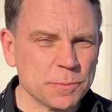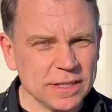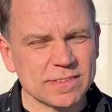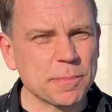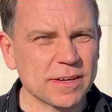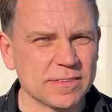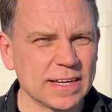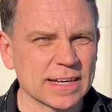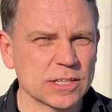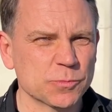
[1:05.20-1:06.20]
Ministerpräsident
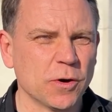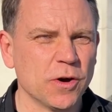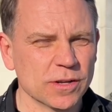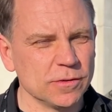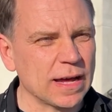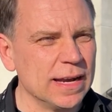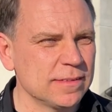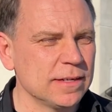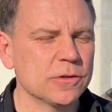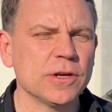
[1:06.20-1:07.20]
hat gesprochen und alle
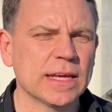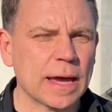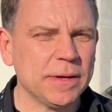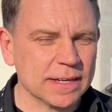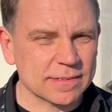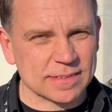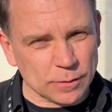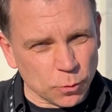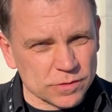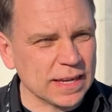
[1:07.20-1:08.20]
sind natürlich happy, dass es
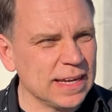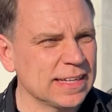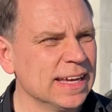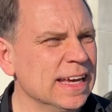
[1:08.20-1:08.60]
losgeht,